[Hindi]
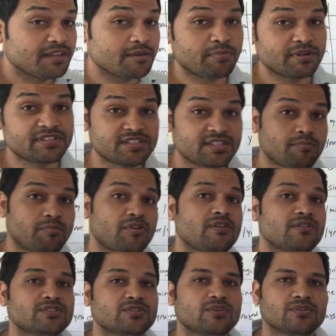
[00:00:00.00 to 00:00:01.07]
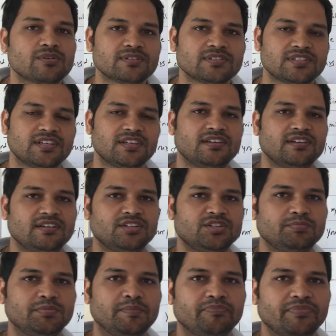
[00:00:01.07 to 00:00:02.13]
हैं कि पॉजिटिव प्रोनाउंस कौन कौन से
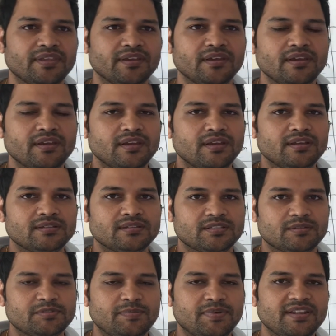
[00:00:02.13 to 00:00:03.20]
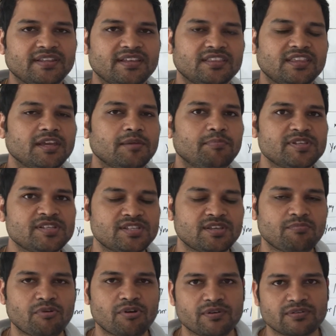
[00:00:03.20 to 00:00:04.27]
इंग्लिश में सबसे पहले देखते हैं कि
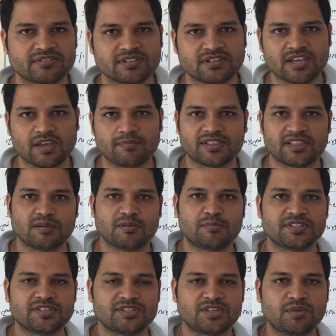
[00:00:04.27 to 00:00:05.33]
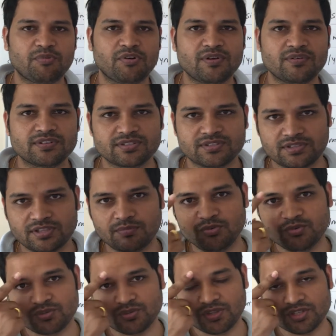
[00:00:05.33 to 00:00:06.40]
पॉजिटिव प्रोनाउंस क्या मतलब है पॉजिटिव प्रोनाउंस तब
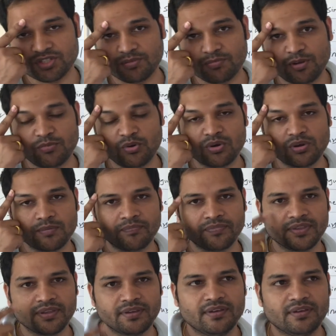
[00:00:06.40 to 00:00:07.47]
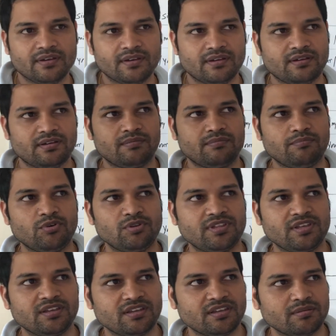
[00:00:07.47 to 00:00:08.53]
यूज़ होते हैं जब हम लोग
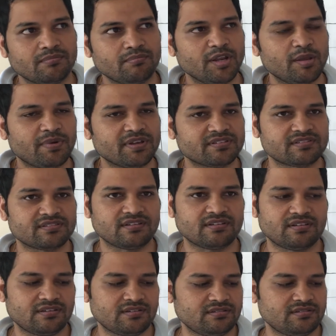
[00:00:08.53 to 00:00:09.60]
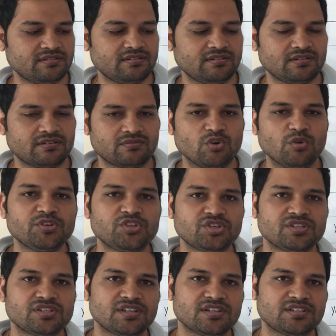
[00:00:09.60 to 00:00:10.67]
बोलते हैं कि मेरे पास कोई भी
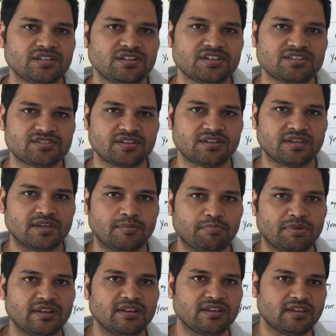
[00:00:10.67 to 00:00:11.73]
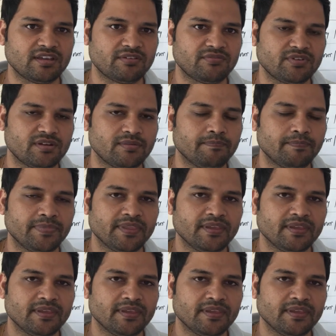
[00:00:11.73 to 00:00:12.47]
चीज़ है जैसे डस्टर है पेन है या फिर